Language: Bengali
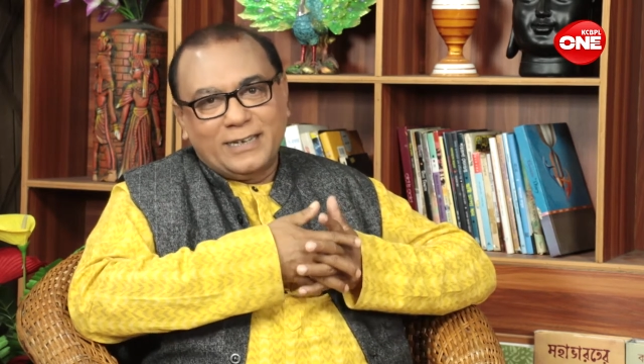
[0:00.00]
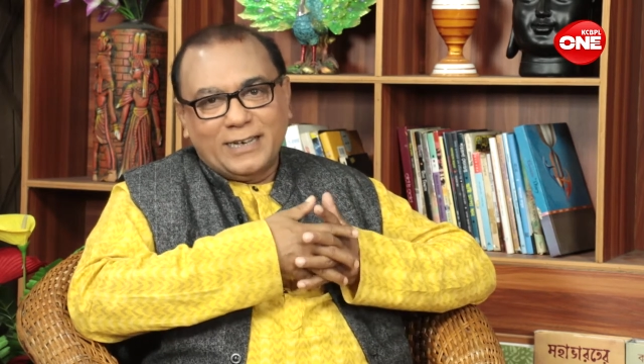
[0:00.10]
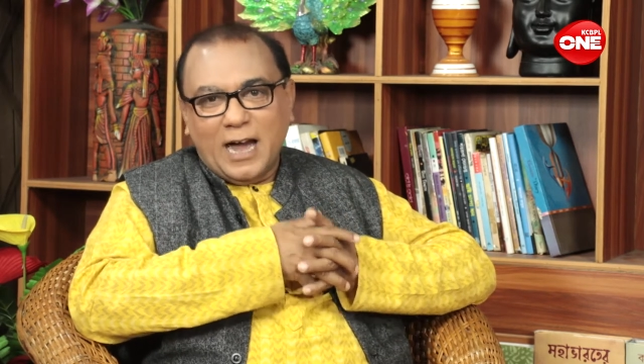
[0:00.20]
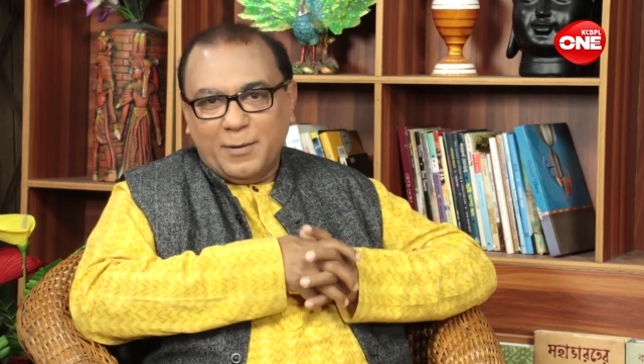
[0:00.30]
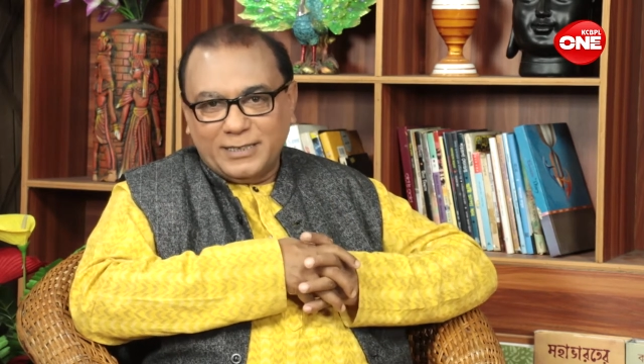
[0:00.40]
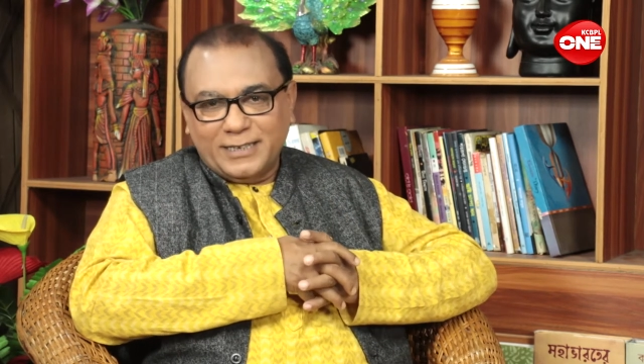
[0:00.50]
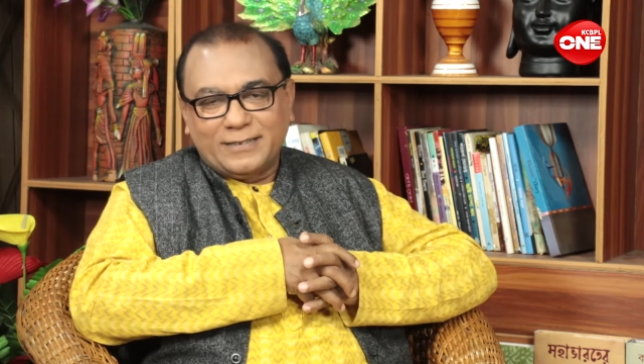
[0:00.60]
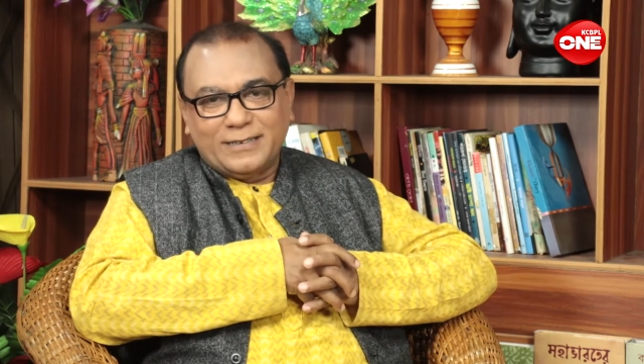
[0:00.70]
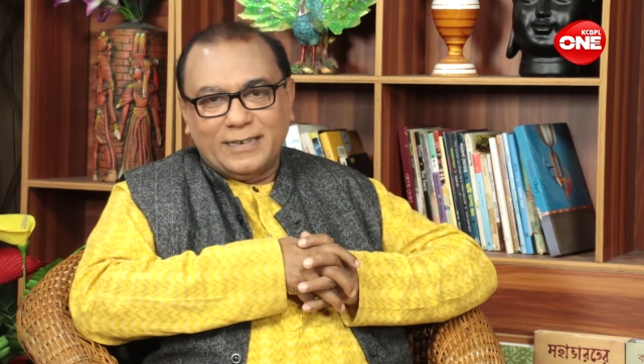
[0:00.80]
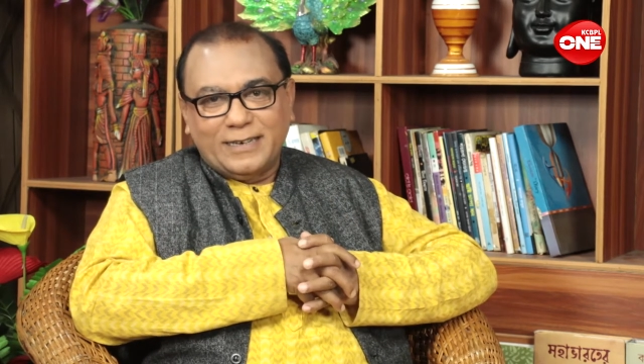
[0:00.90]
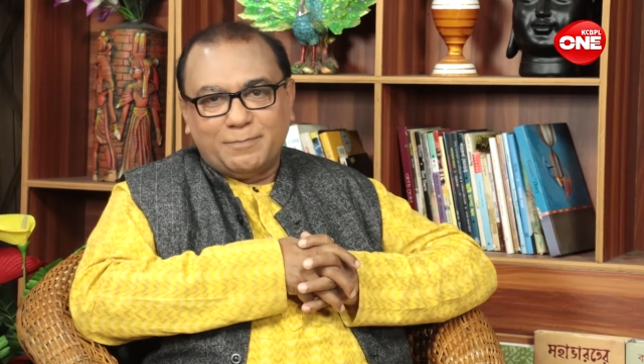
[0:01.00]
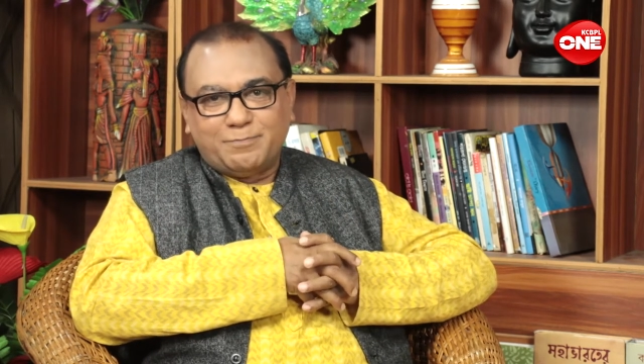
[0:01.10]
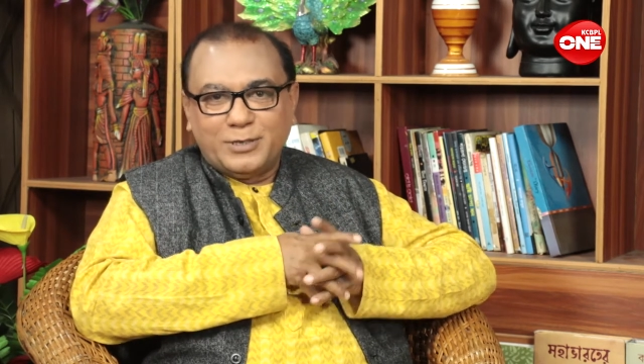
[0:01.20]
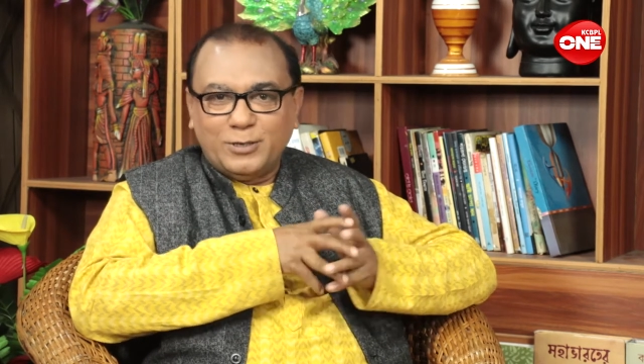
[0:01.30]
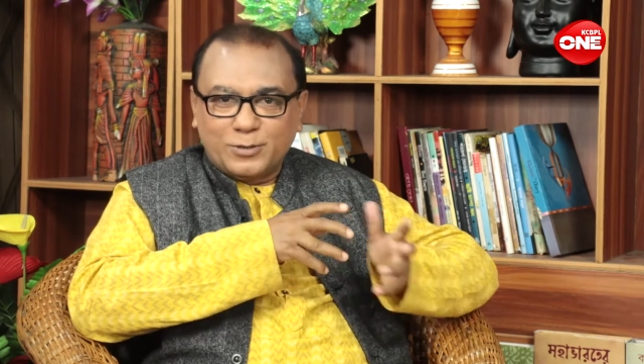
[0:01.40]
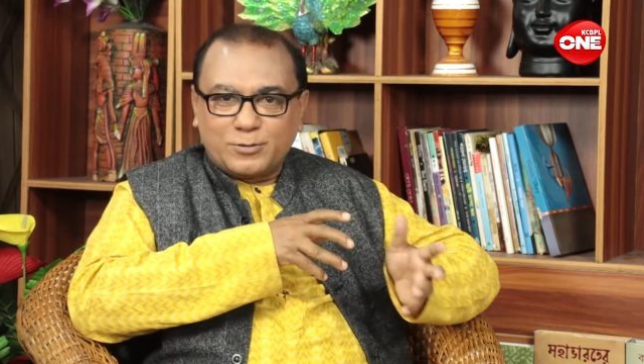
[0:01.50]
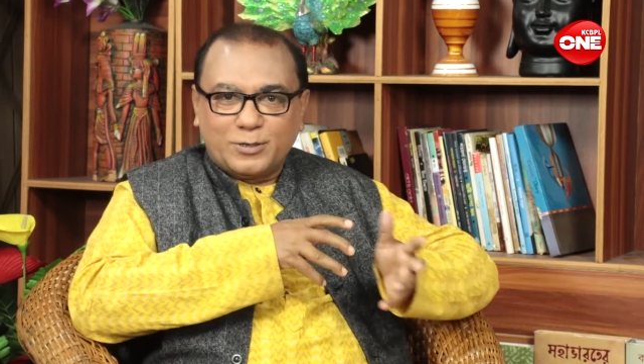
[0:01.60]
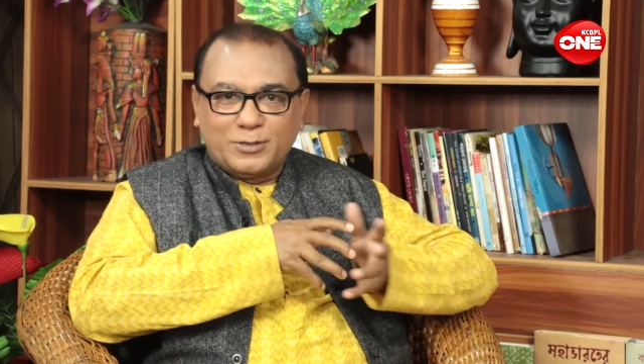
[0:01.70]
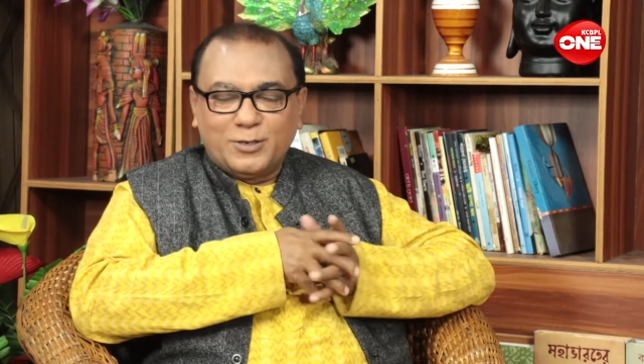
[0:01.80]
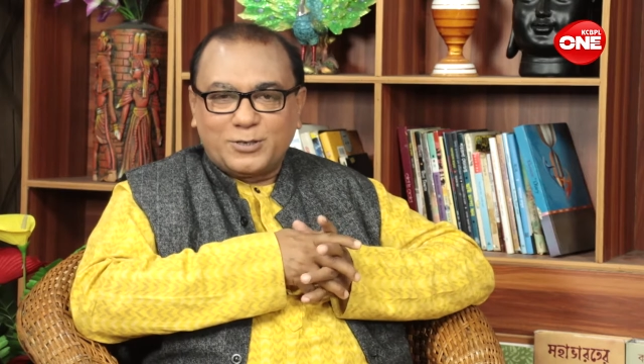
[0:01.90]
আমাদের প্রিয়
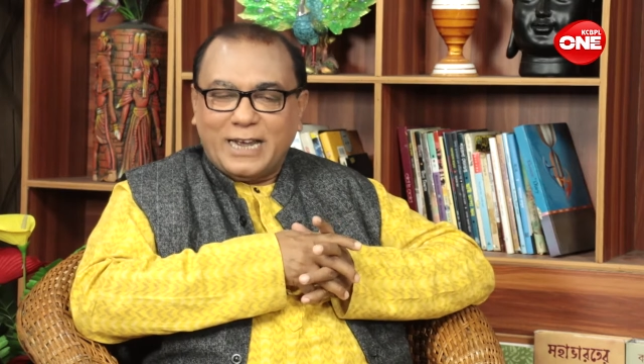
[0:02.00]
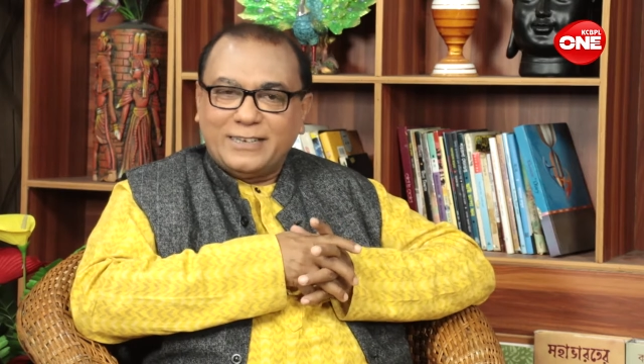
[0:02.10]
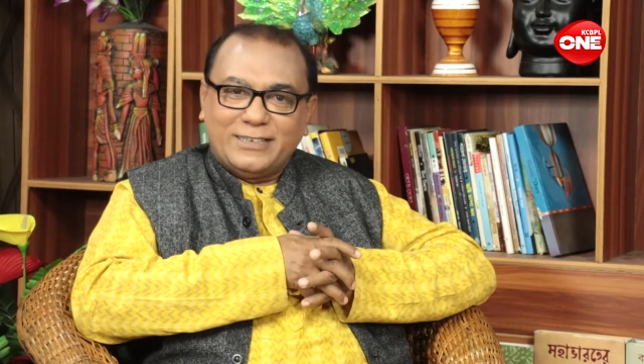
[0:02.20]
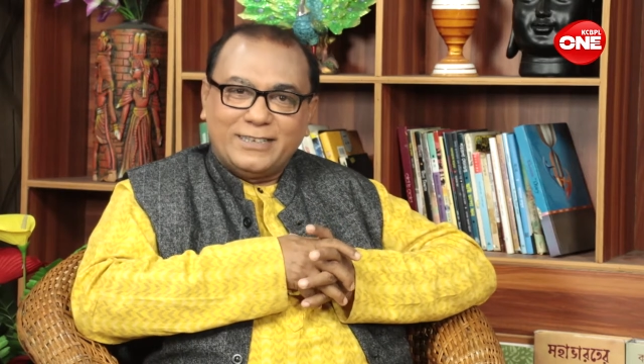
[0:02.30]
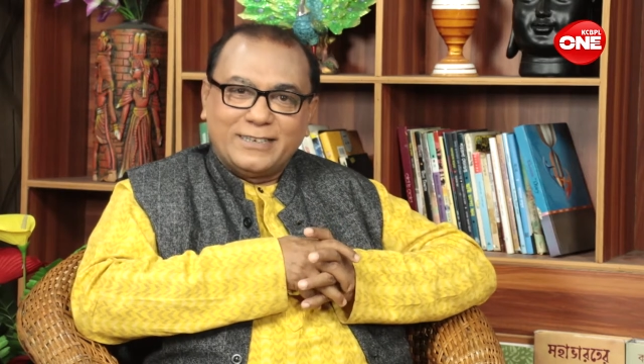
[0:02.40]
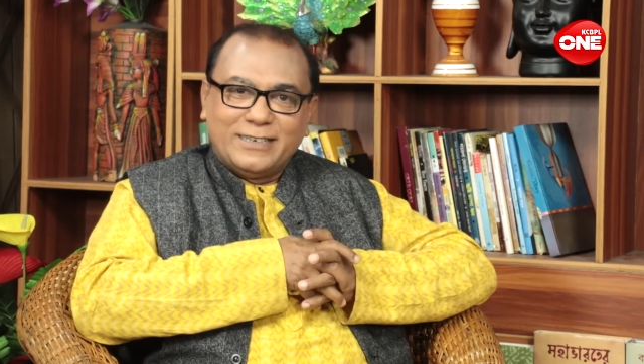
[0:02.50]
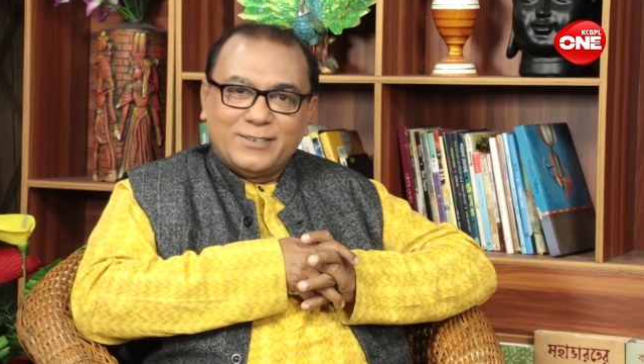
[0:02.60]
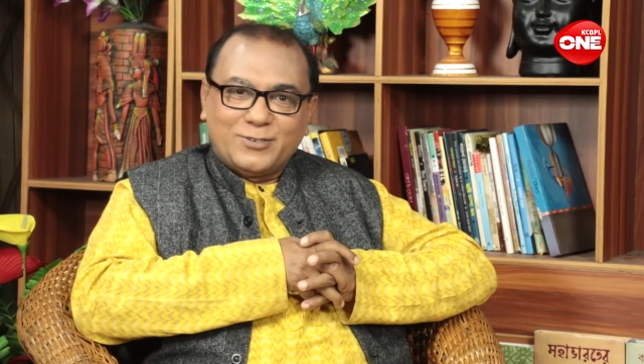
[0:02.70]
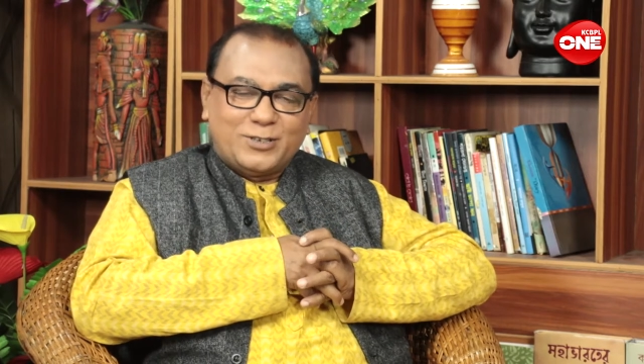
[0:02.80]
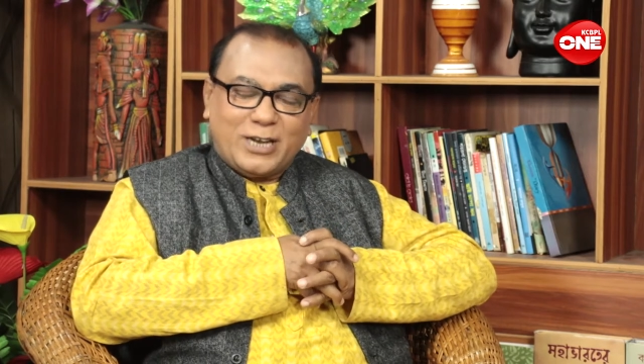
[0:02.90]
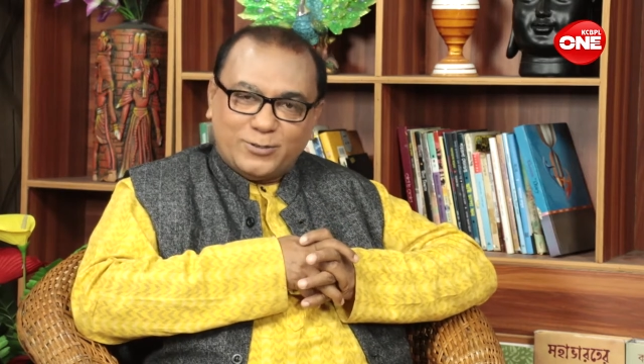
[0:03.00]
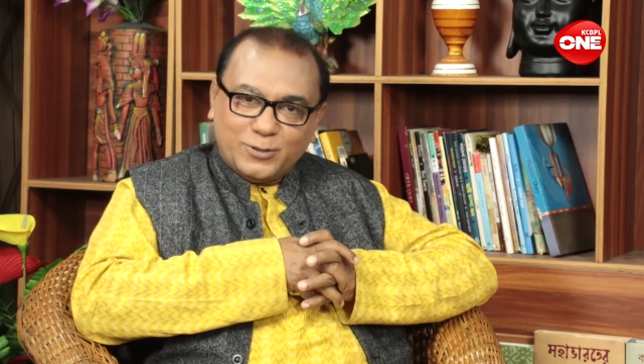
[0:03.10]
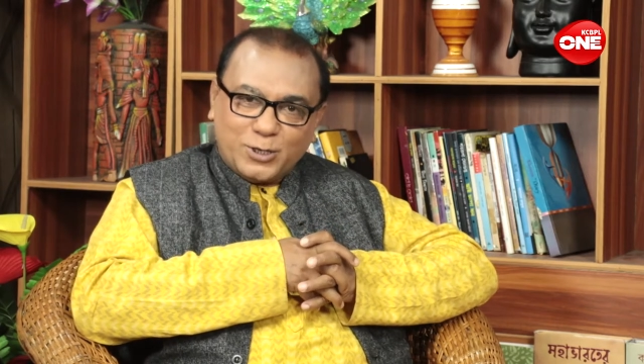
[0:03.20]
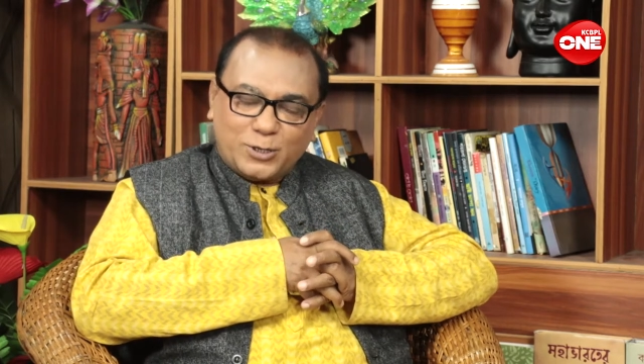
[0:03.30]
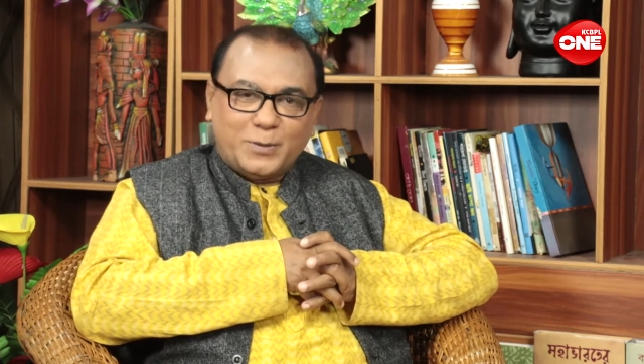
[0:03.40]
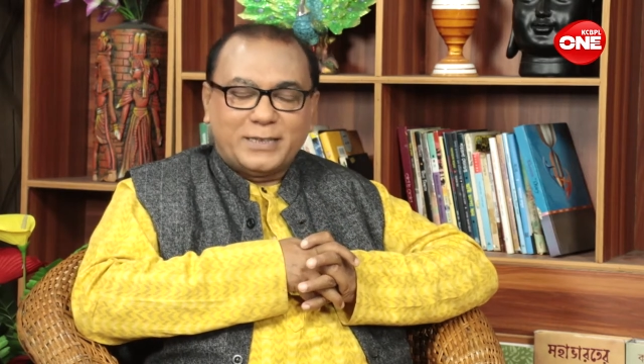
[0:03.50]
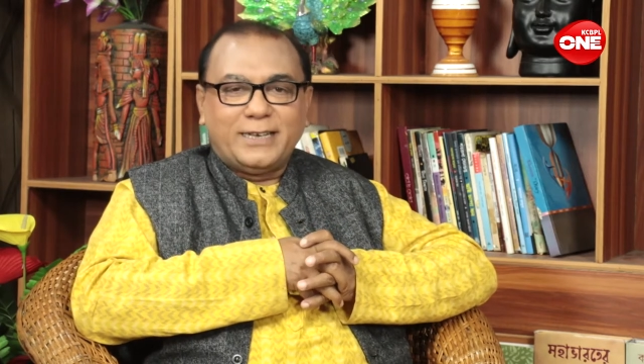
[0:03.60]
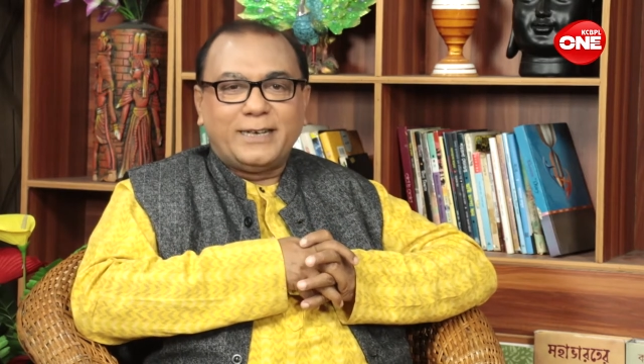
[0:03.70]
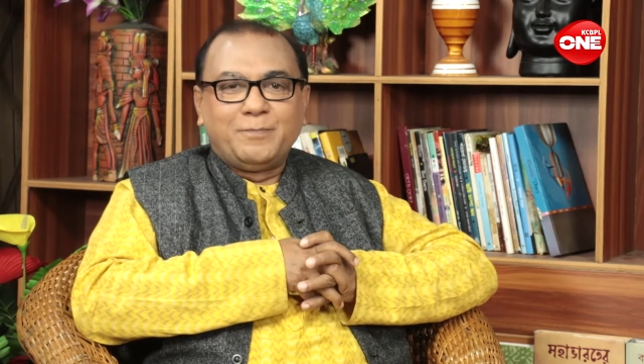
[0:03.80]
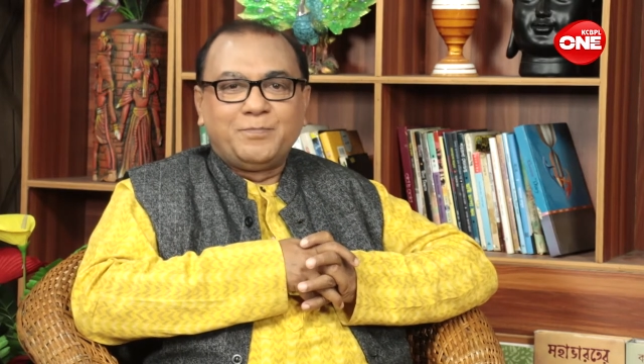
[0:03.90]
শ্রদ্ধেয় সাহিত্যিক শ্রী সাধন চট্টোপাধ্যায়